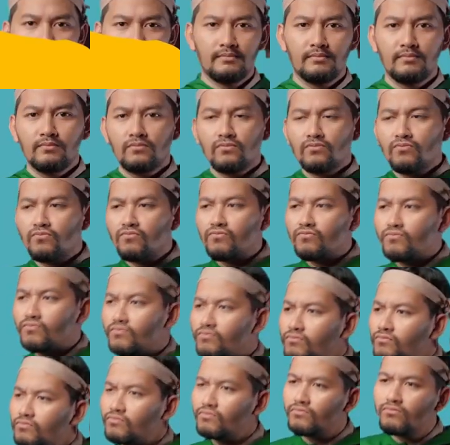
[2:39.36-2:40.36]
Setelah
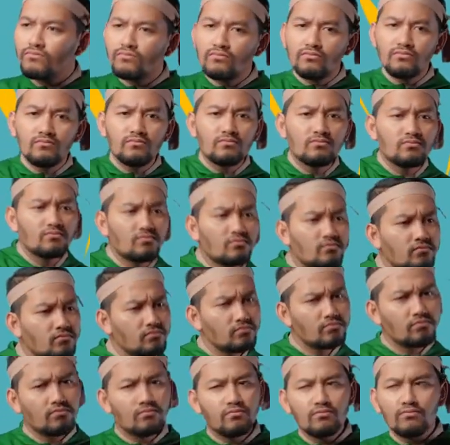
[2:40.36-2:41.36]
beranjak dewasa
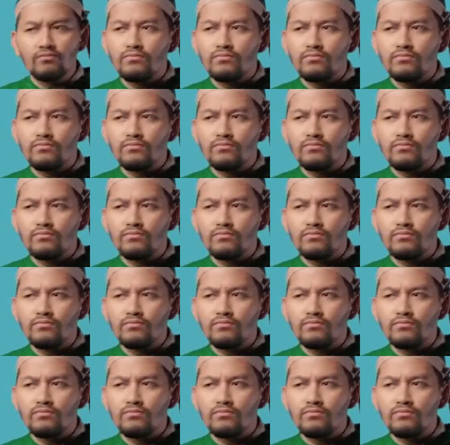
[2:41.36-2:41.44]
dan